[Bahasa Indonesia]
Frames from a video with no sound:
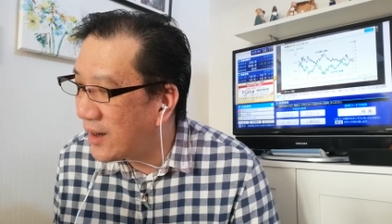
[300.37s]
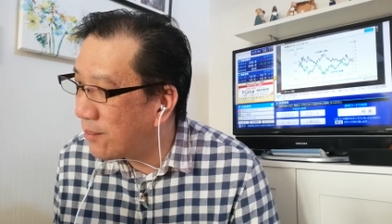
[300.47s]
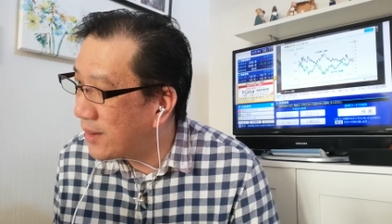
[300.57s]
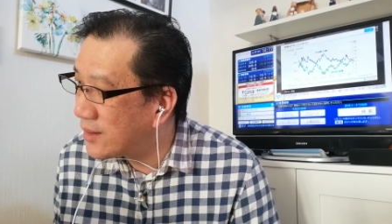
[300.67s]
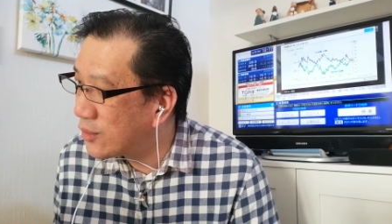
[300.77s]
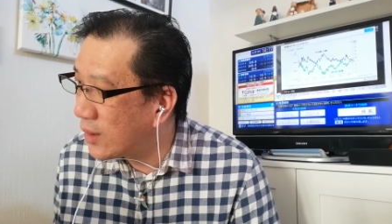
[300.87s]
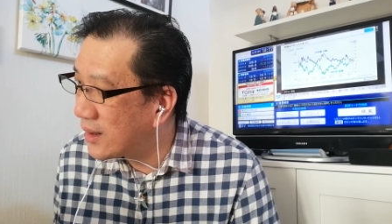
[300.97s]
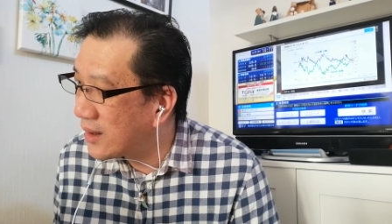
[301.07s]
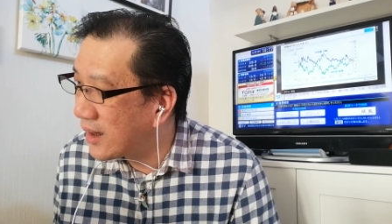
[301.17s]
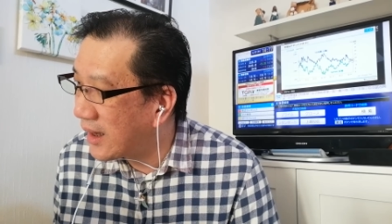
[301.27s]
dapat
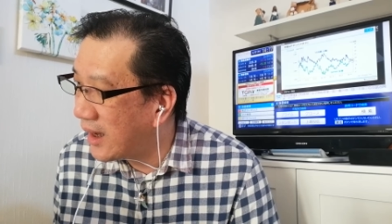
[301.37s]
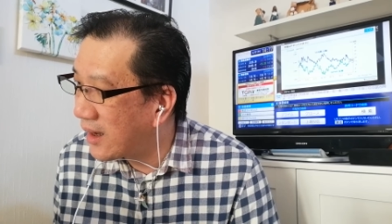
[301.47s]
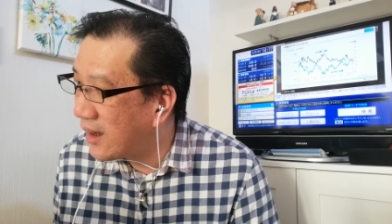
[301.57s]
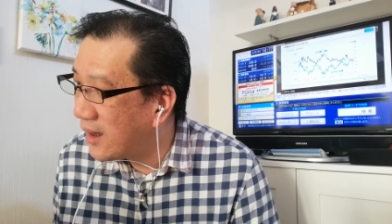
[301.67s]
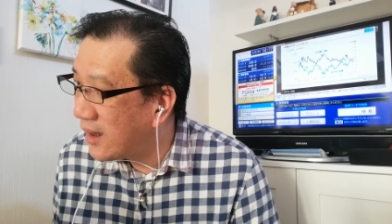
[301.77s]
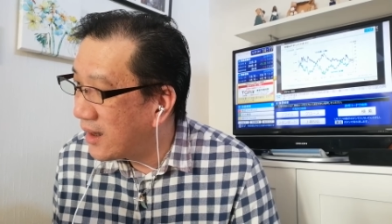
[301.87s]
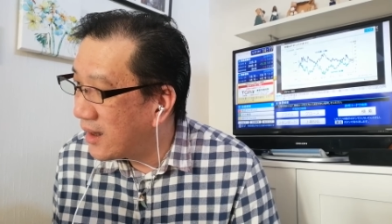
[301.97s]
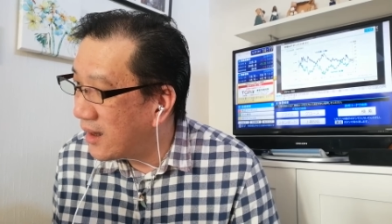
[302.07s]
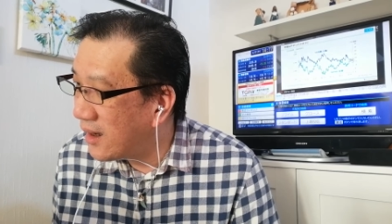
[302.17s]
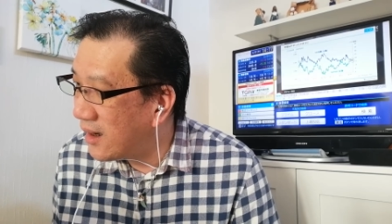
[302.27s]
cuan cake
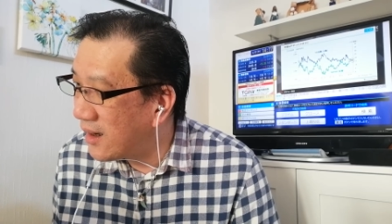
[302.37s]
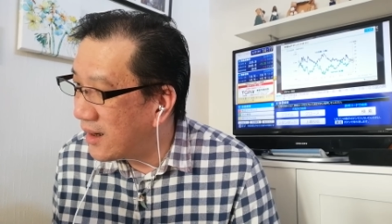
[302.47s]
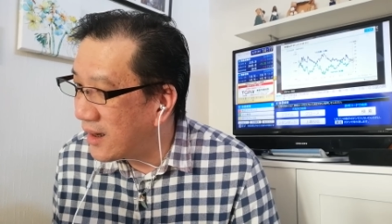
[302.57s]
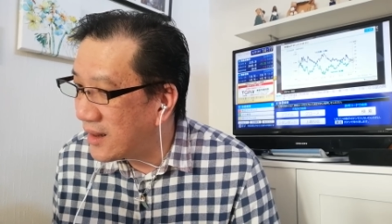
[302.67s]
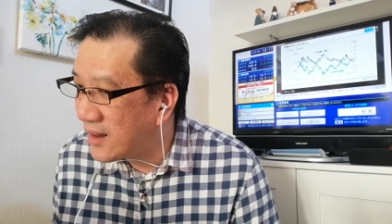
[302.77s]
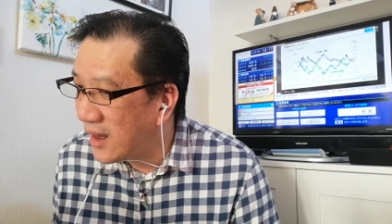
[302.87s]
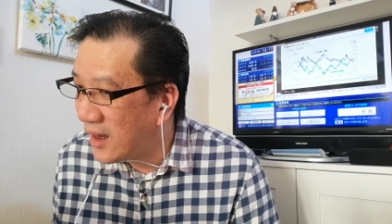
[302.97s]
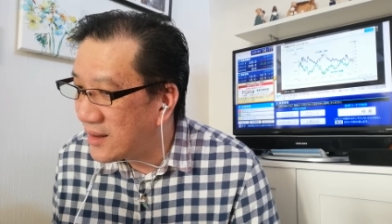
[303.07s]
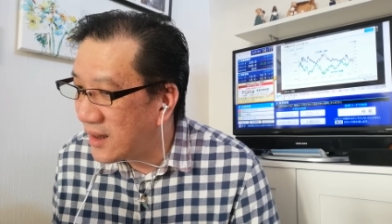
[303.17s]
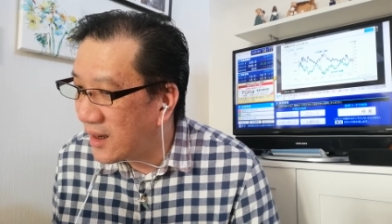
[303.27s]
uh, lihat nanti
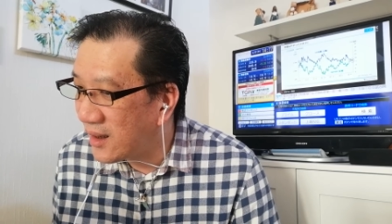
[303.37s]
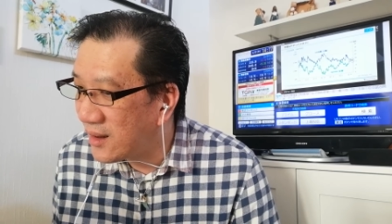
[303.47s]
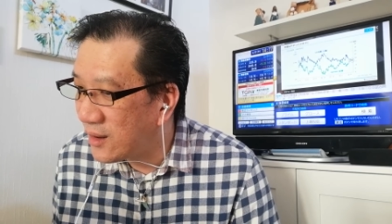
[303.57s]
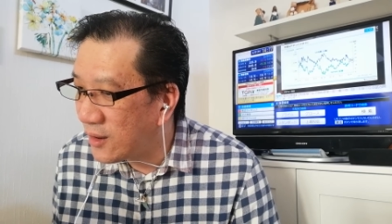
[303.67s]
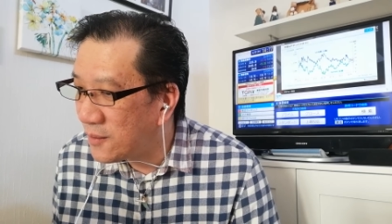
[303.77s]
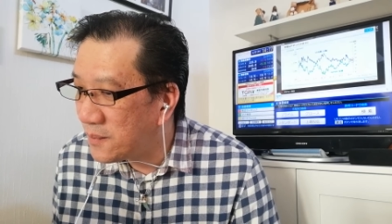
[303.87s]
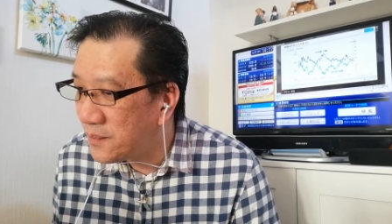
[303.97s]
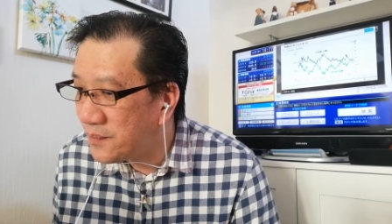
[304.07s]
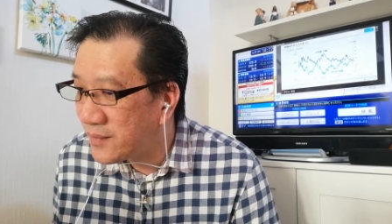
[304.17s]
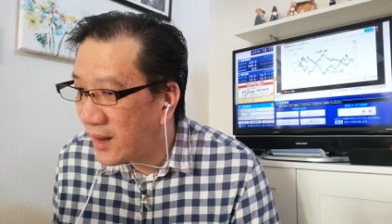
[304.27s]
aja gitu
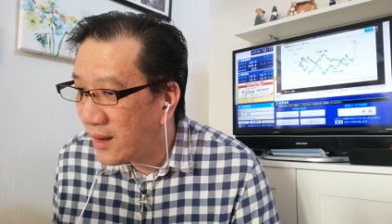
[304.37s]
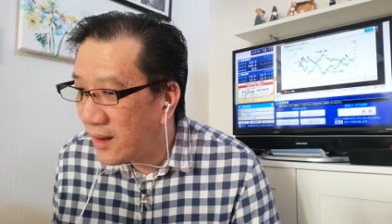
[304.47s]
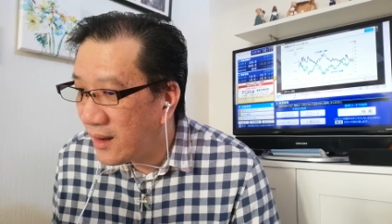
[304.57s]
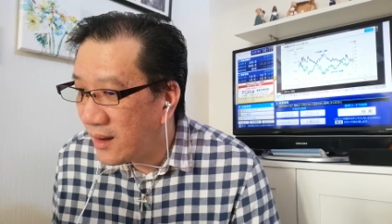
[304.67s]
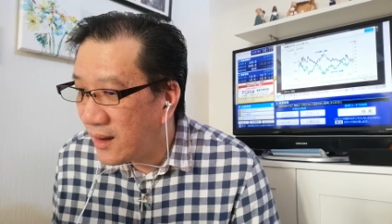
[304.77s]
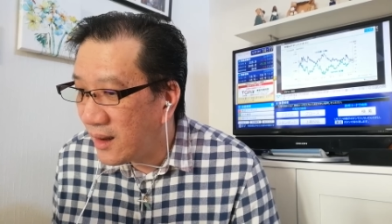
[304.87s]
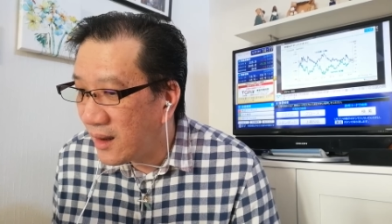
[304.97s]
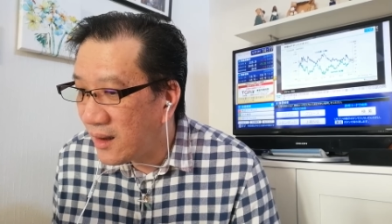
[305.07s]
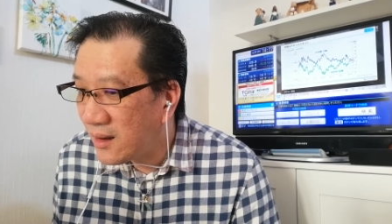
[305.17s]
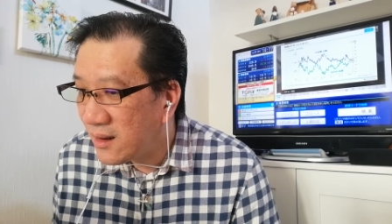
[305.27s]

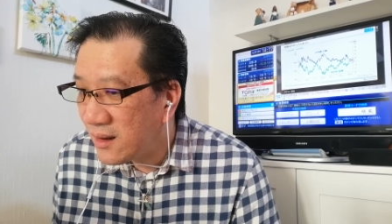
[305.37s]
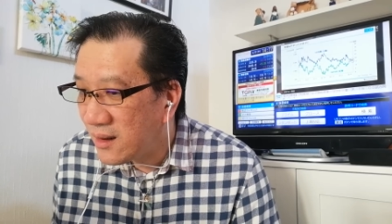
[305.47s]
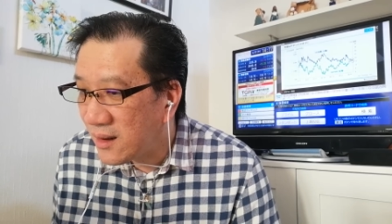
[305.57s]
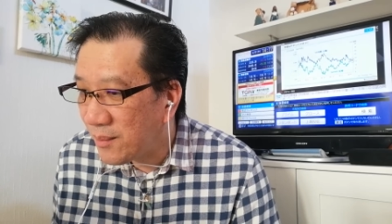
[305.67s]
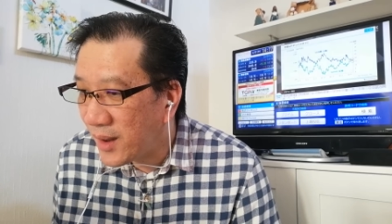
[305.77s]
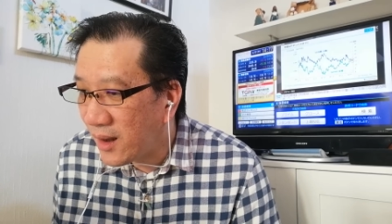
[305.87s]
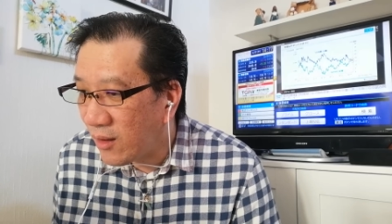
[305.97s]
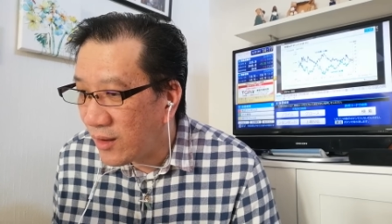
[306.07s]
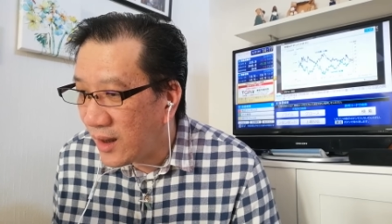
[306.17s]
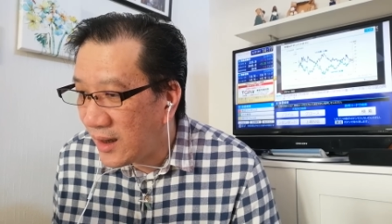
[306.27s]
ya tapi
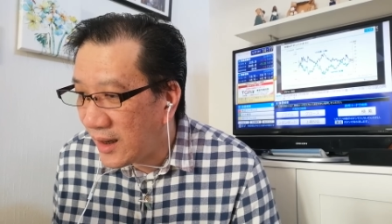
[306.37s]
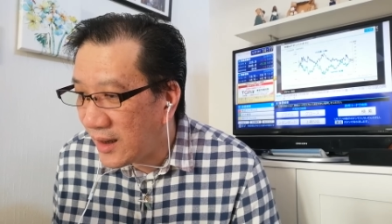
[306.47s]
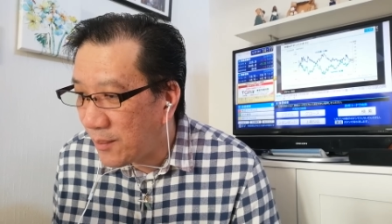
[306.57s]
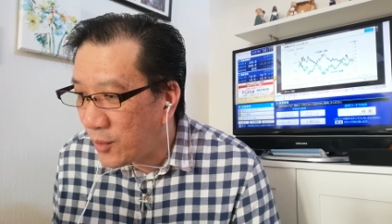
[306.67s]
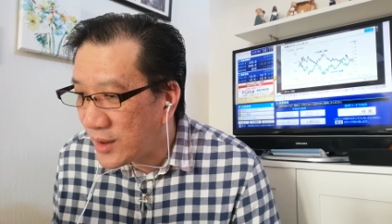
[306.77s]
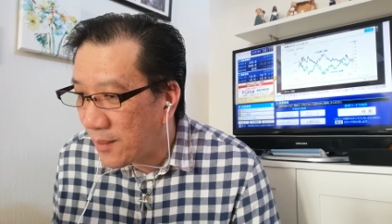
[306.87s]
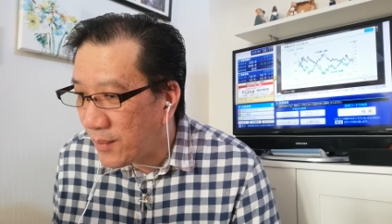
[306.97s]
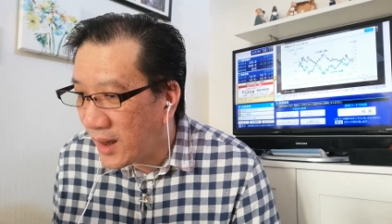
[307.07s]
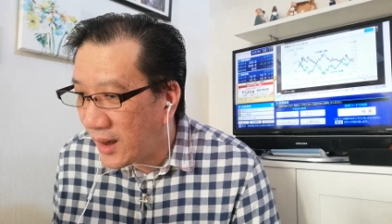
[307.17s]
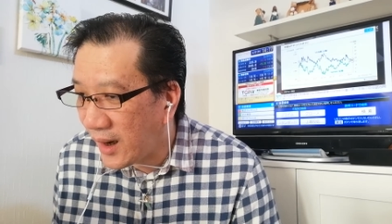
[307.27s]
kalau udah lihat dia punya
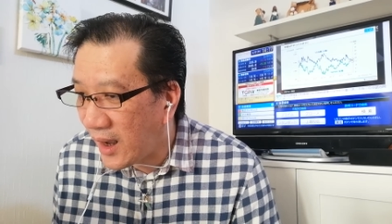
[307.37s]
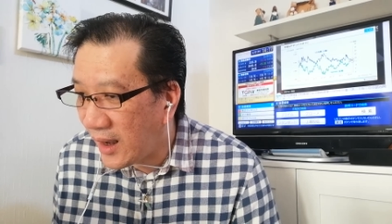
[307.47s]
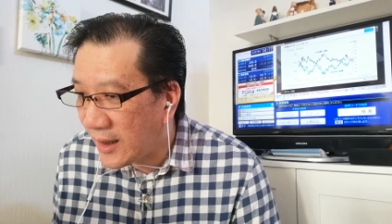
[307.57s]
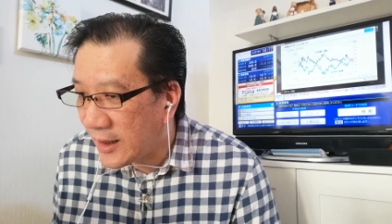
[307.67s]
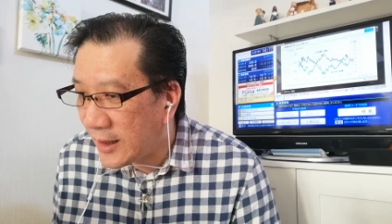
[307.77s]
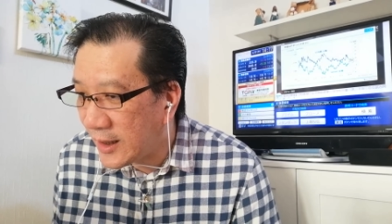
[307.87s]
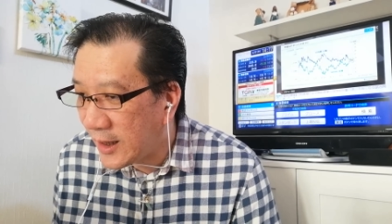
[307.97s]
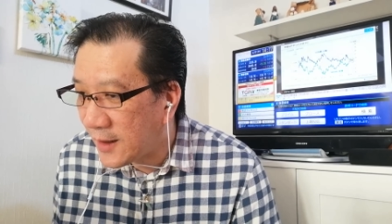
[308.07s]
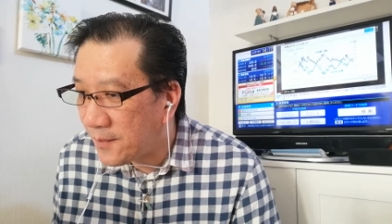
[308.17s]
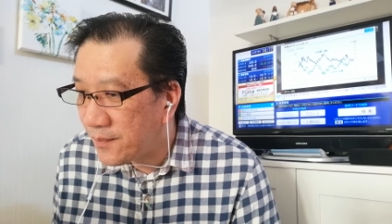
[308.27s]
pergerakan
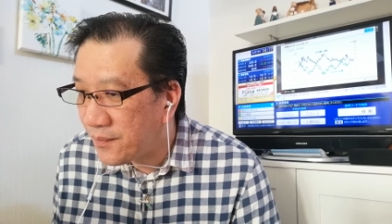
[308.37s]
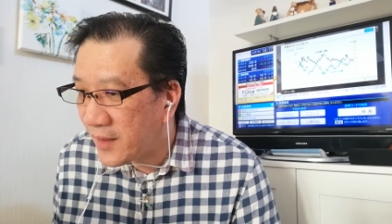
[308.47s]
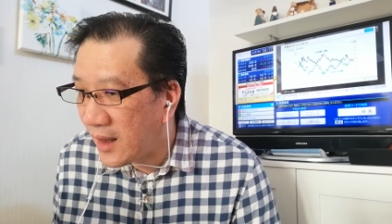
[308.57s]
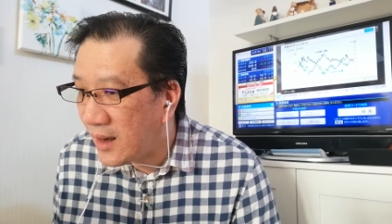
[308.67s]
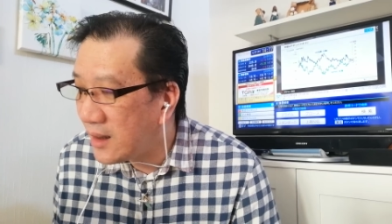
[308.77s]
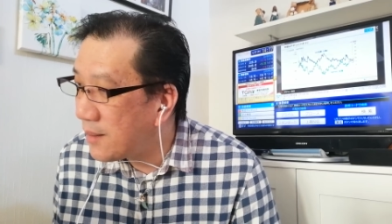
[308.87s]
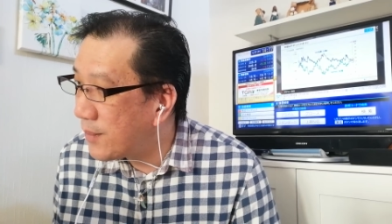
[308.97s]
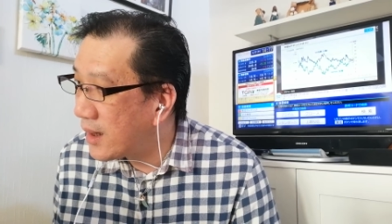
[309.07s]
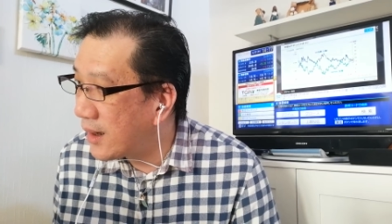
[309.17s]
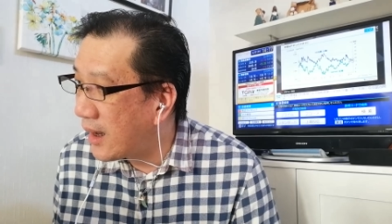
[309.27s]
gini ya ini
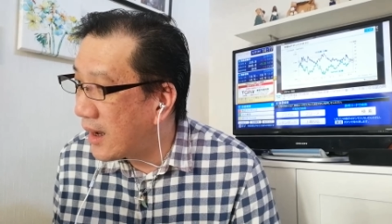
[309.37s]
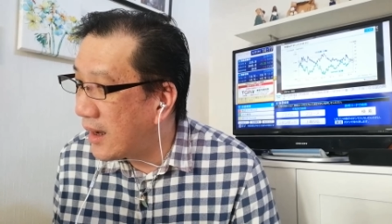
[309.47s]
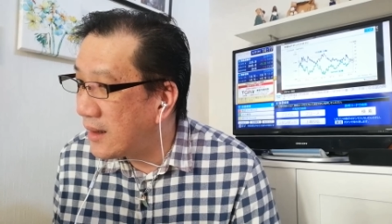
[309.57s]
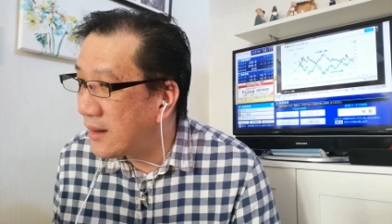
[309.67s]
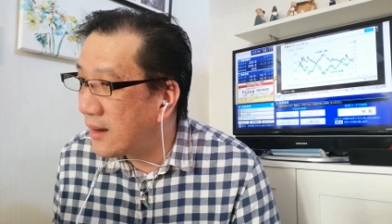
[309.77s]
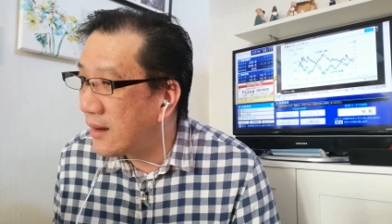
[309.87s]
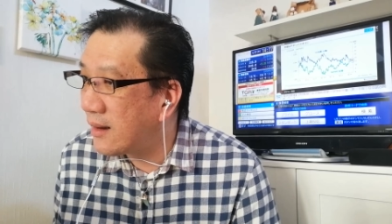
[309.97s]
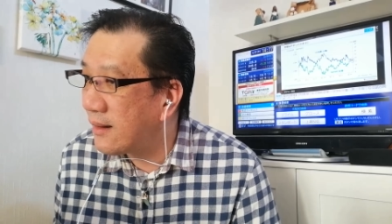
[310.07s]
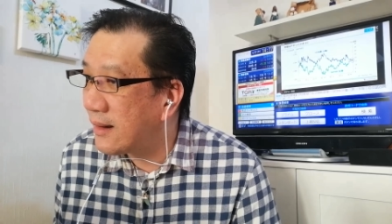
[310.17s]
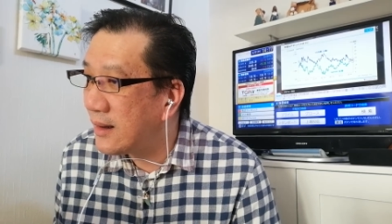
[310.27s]
pergerakan
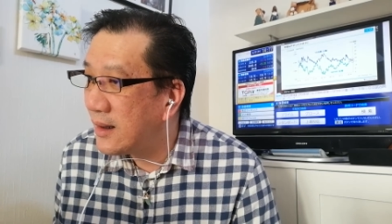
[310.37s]
uh,